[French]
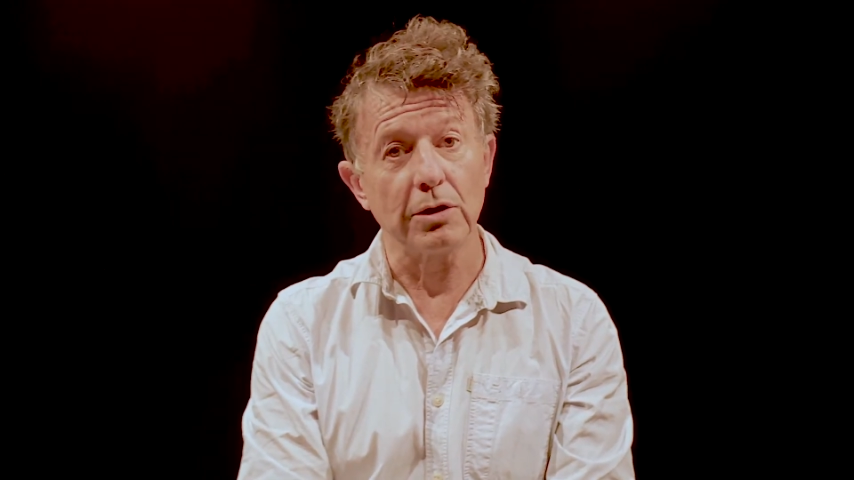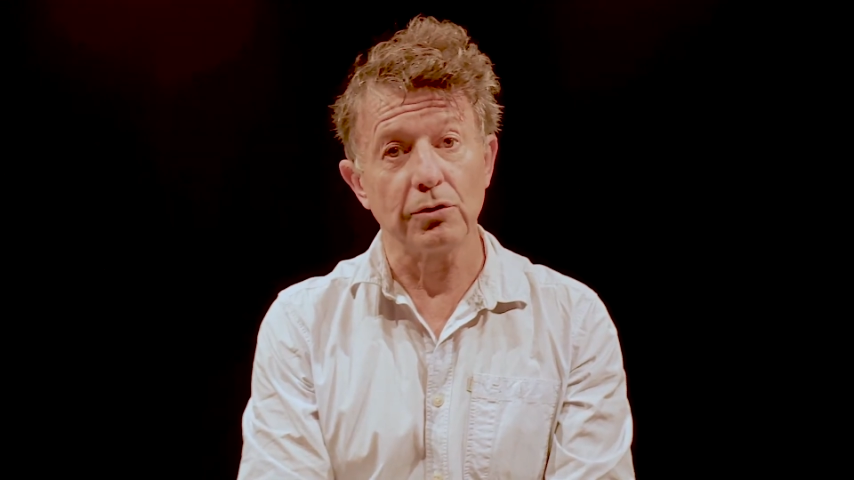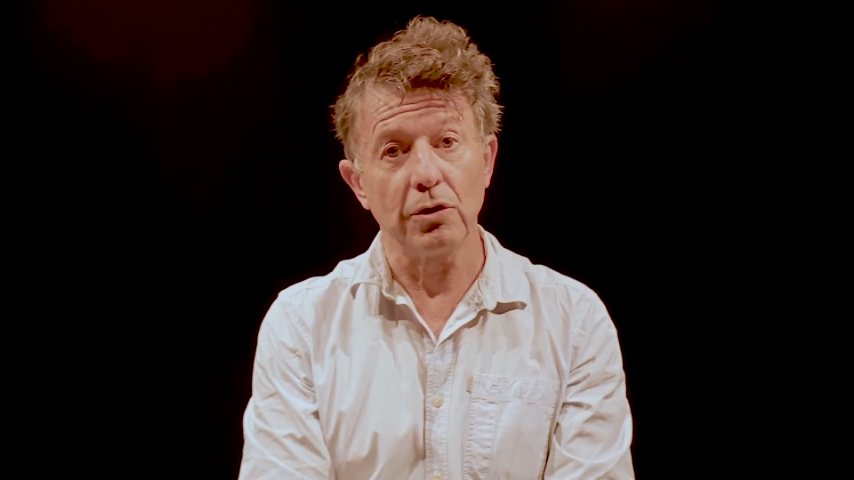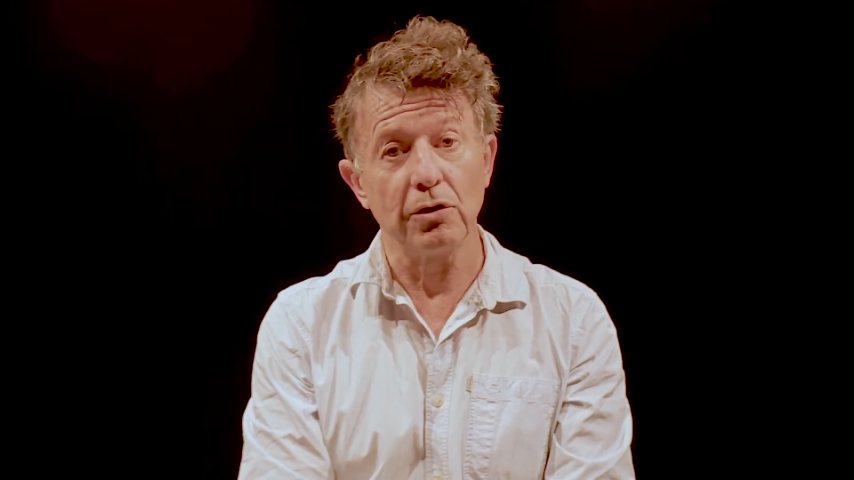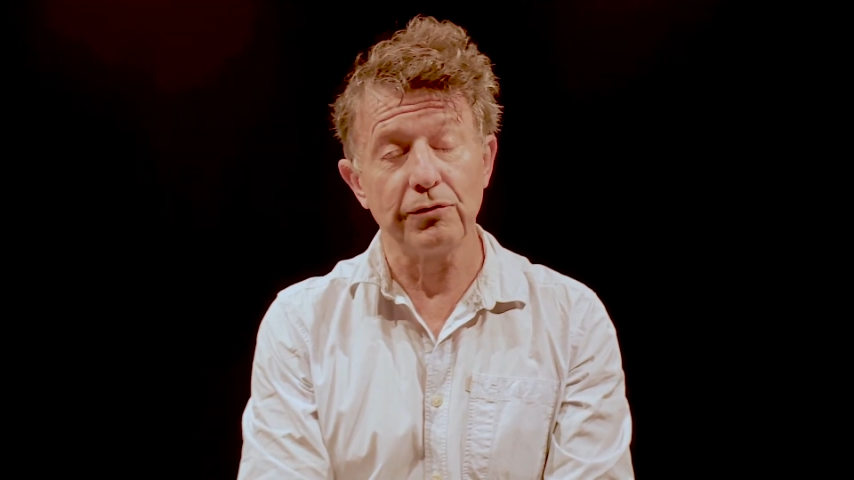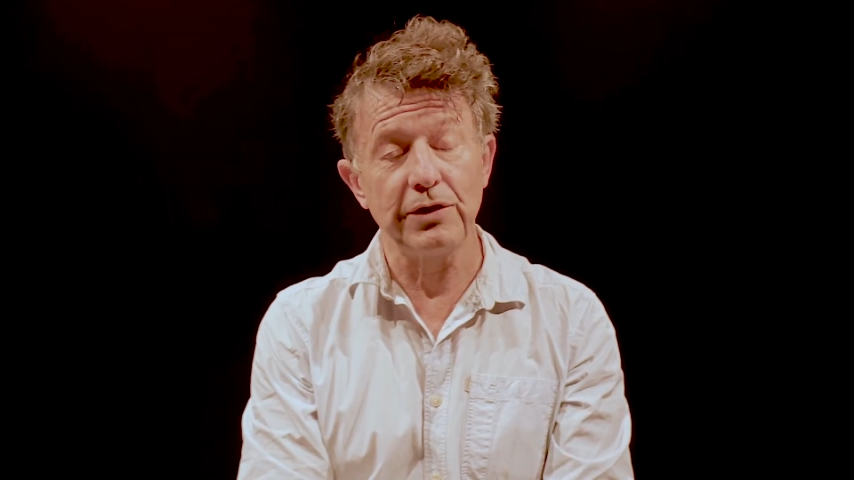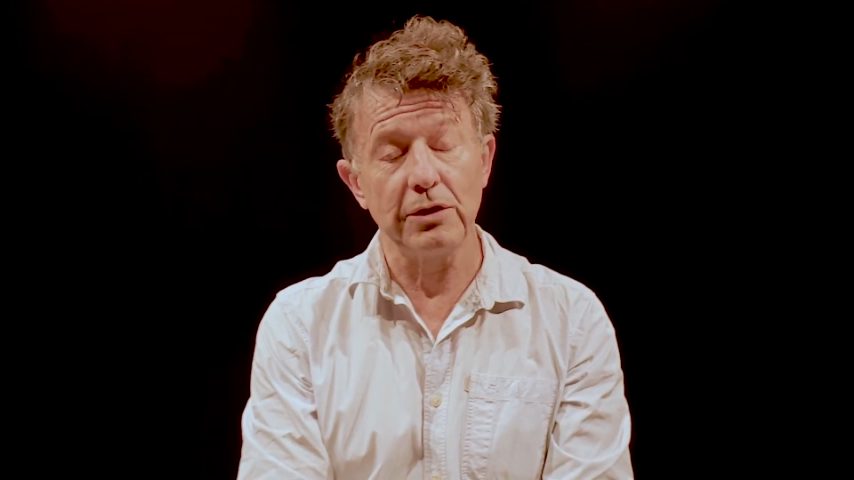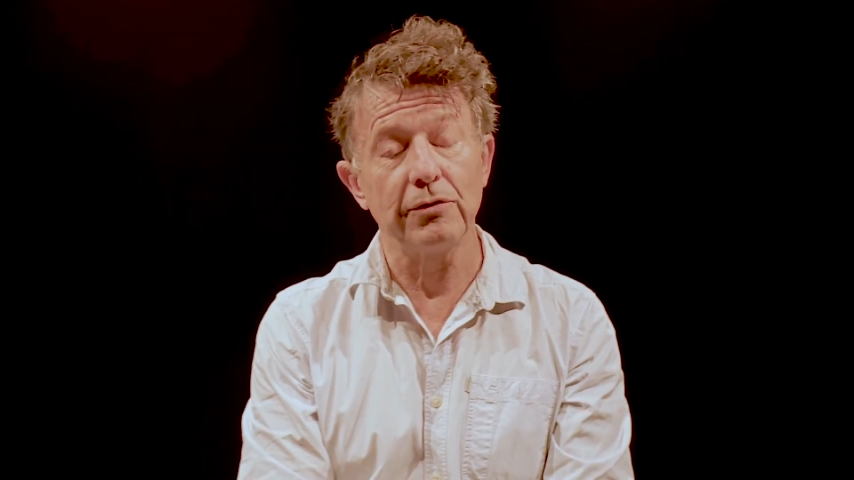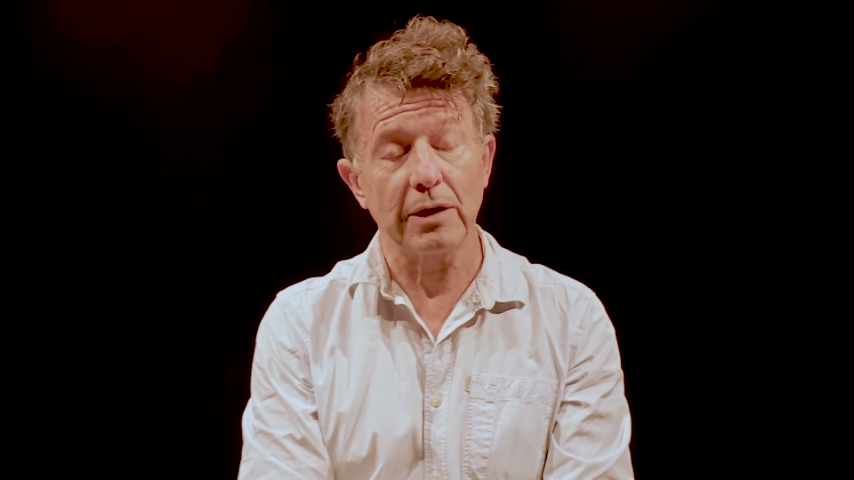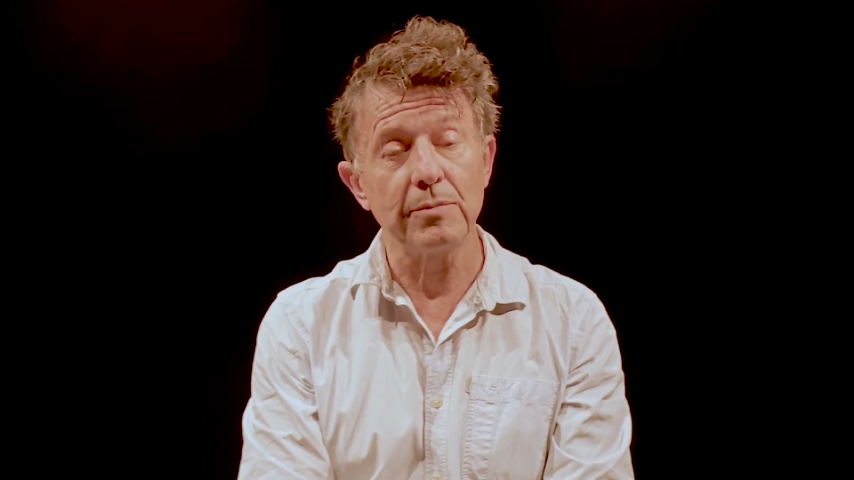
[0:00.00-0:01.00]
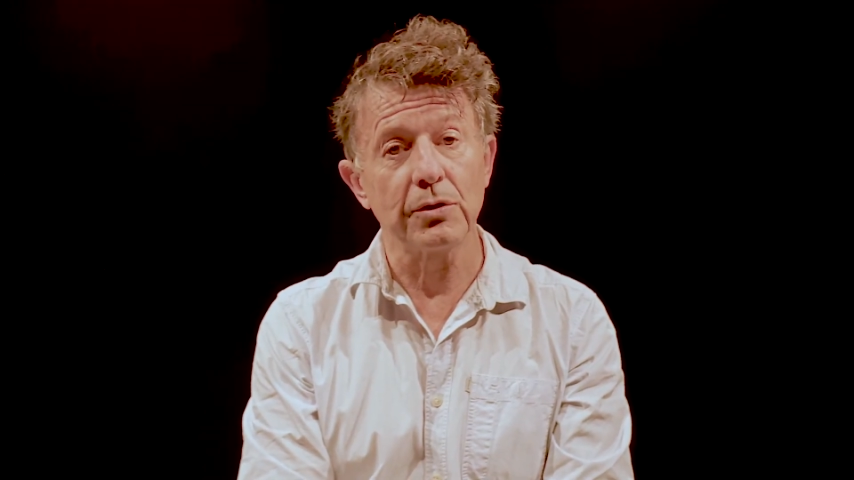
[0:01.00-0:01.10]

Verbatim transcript: de l'envie de vraiment